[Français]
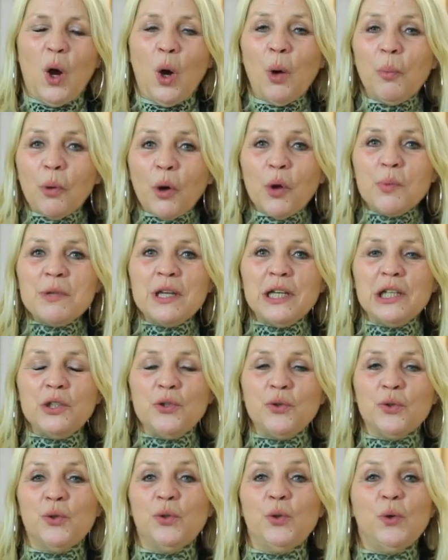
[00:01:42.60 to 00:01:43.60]
En premier
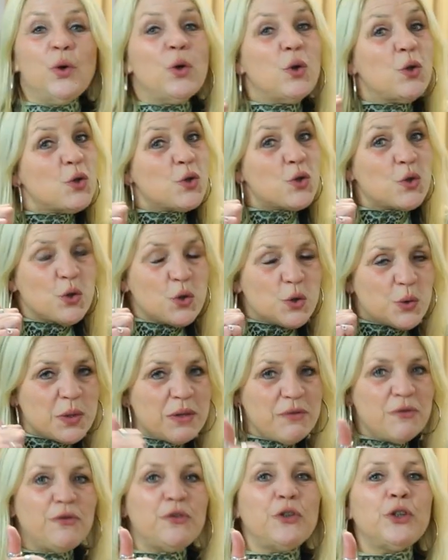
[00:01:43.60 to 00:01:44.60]
lieu, je
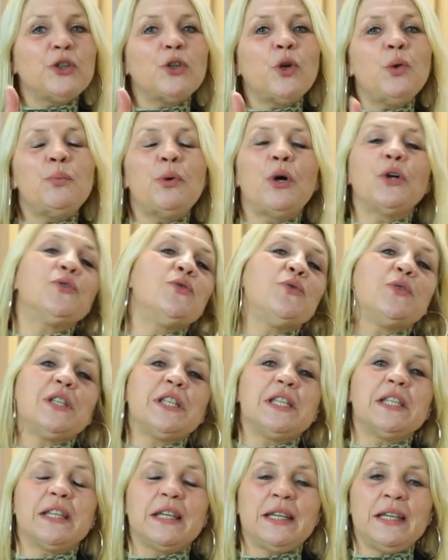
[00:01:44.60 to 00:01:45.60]
suis votre
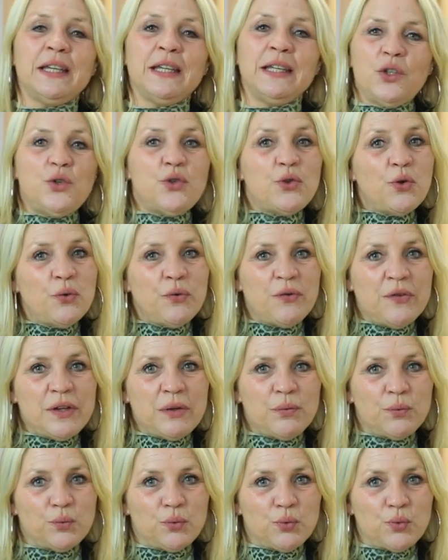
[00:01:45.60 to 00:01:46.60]
opportunité. Je
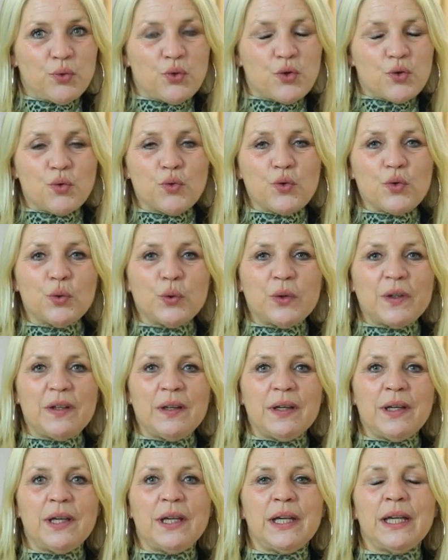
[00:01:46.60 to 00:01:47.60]
vais vous
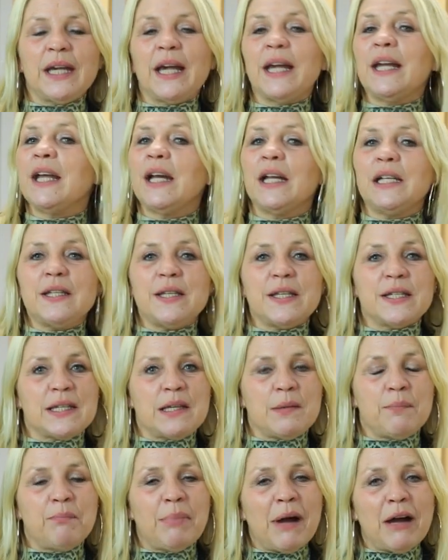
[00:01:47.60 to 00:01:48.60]
chouchouter et
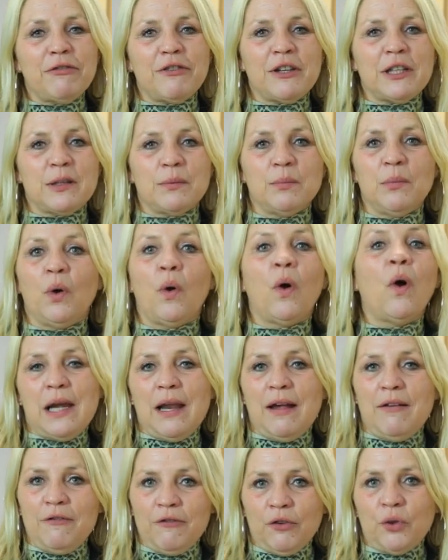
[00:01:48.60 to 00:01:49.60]
réaliser parfaitement
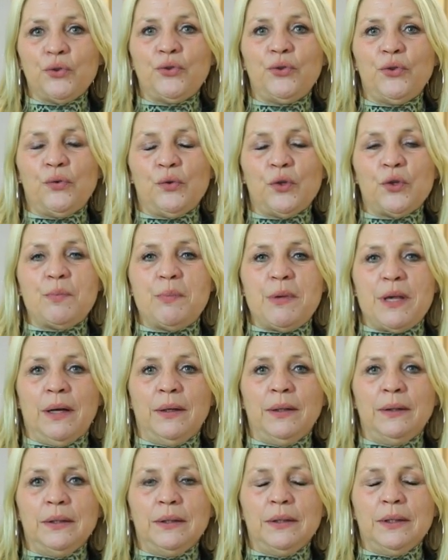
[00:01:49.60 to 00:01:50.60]
la vente de votre
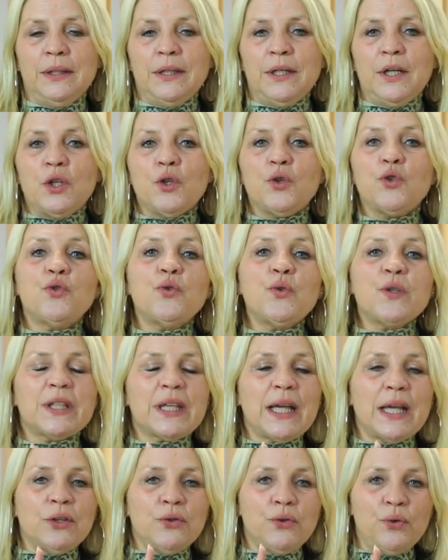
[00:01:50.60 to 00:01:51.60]
bien
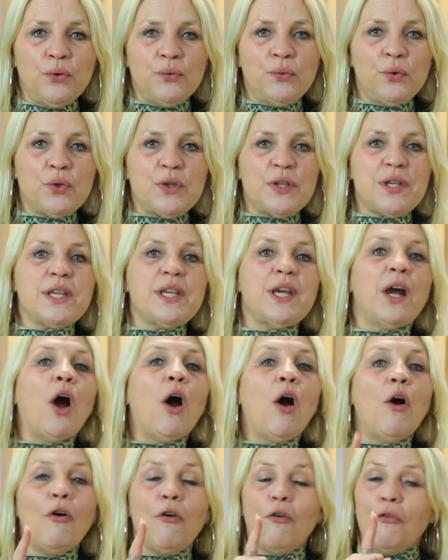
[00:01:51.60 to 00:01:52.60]
jusqu'à
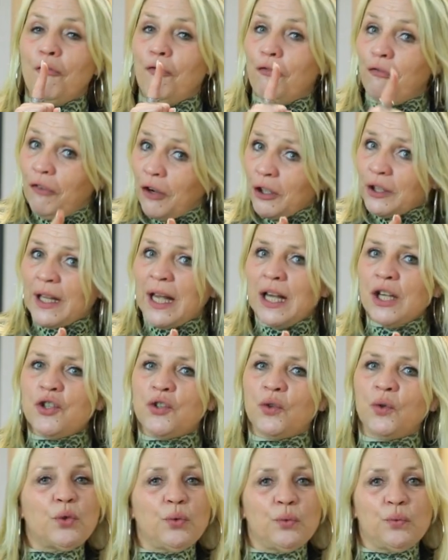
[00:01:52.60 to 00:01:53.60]
devenir votre
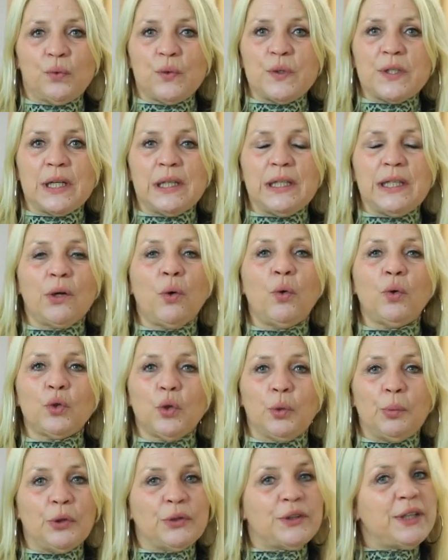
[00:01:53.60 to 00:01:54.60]
agent que vous allez
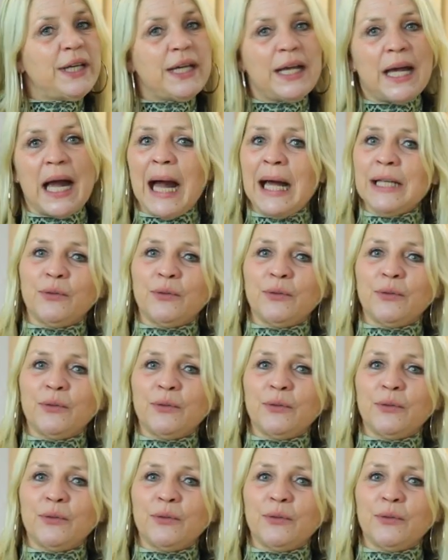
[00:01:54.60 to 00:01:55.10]
recommander à